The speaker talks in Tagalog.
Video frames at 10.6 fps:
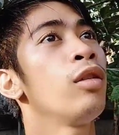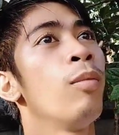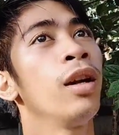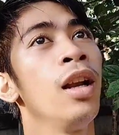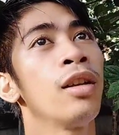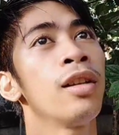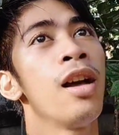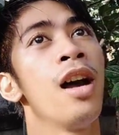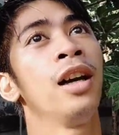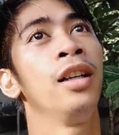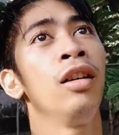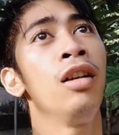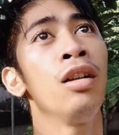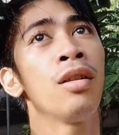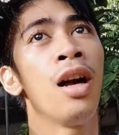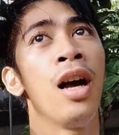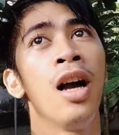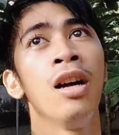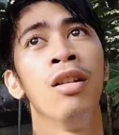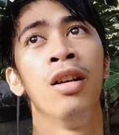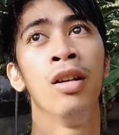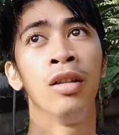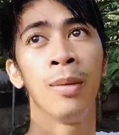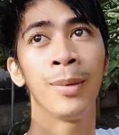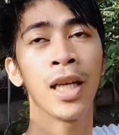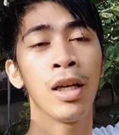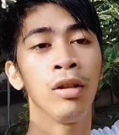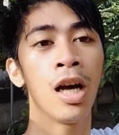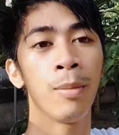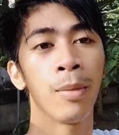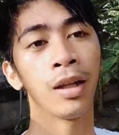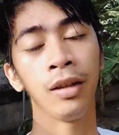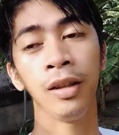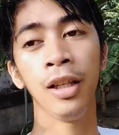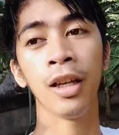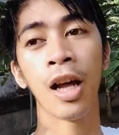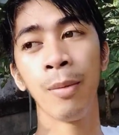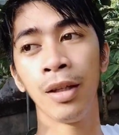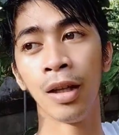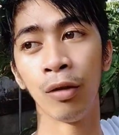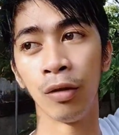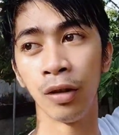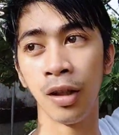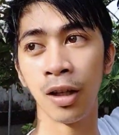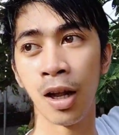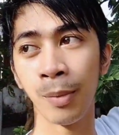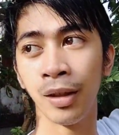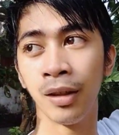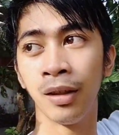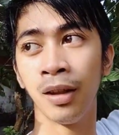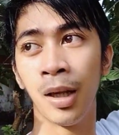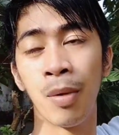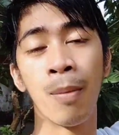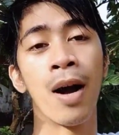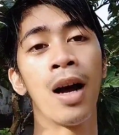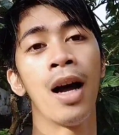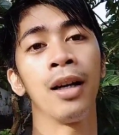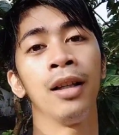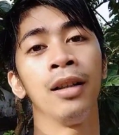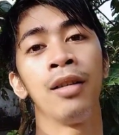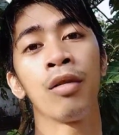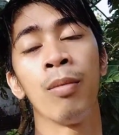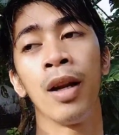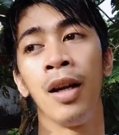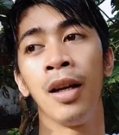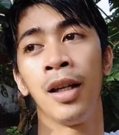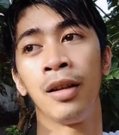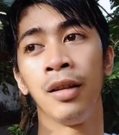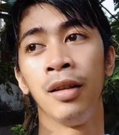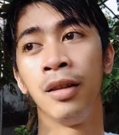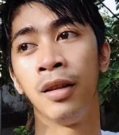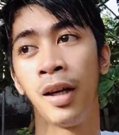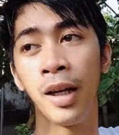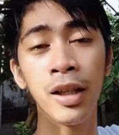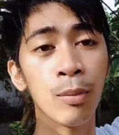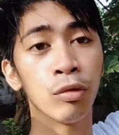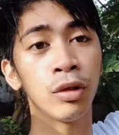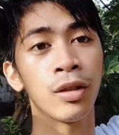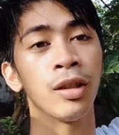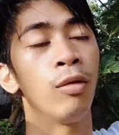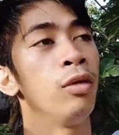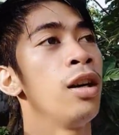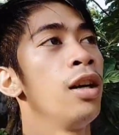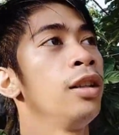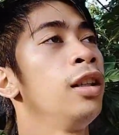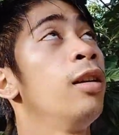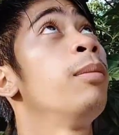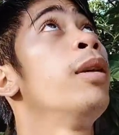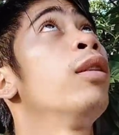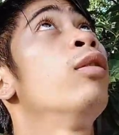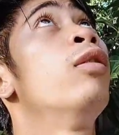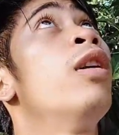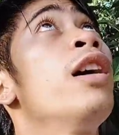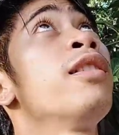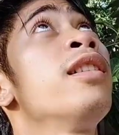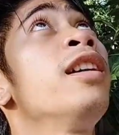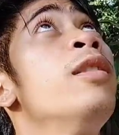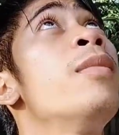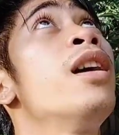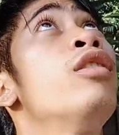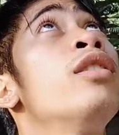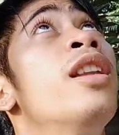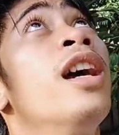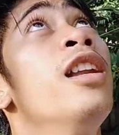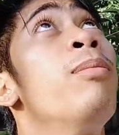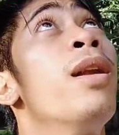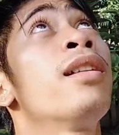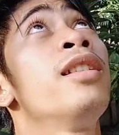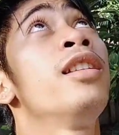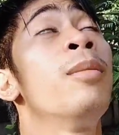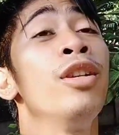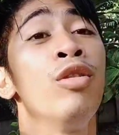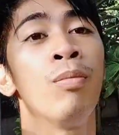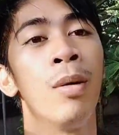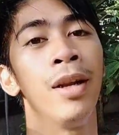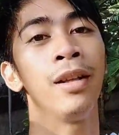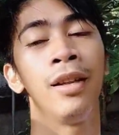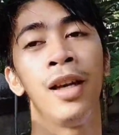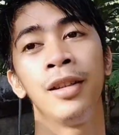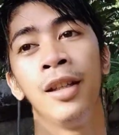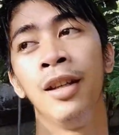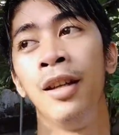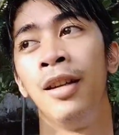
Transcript: Sobrang lakas ng hangin. Hanggang sa napatayog na namin, hindi na namin ano, hindi na namin naibaba agad Sobrang ganit. Kaya inabutan siya ng ulang kanina. Pero ayos lang yun mga lods dahil plastic naman yung pabalat natin.